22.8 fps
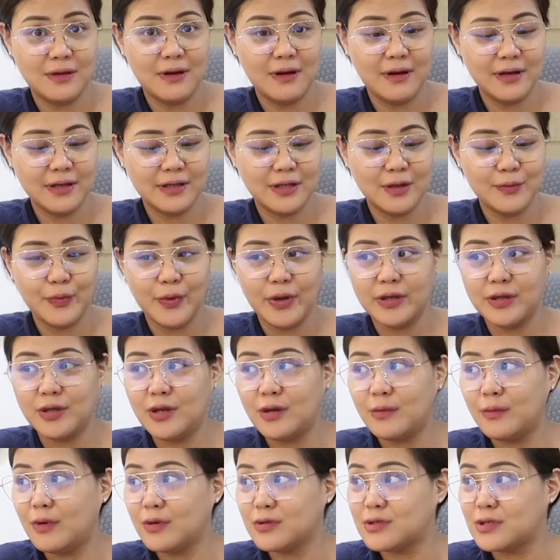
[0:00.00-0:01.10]
ang arte, pwede
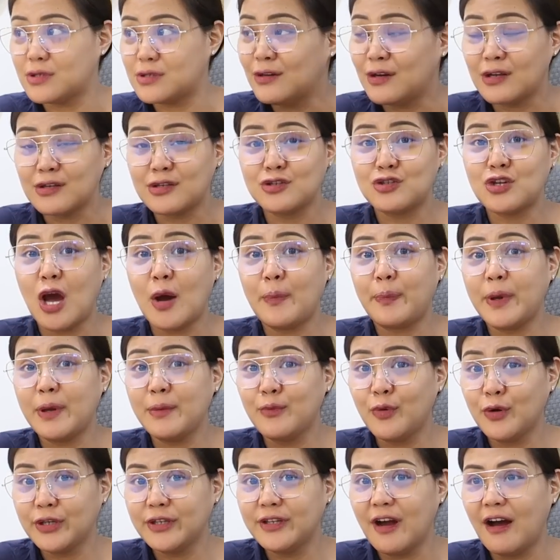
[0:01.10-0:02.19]
namang sus nasa chopping
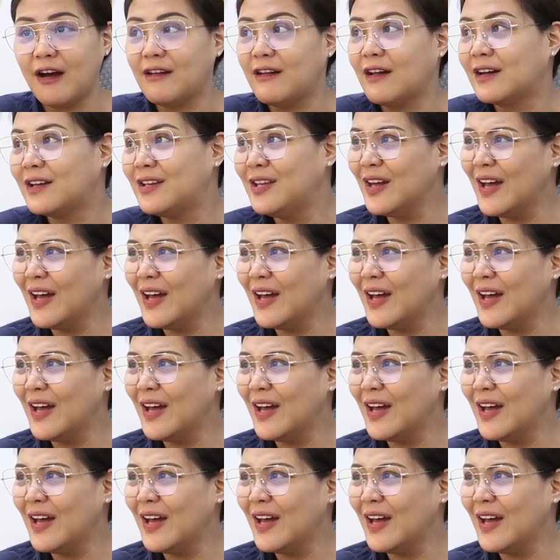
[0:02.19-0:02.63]
board nga lang.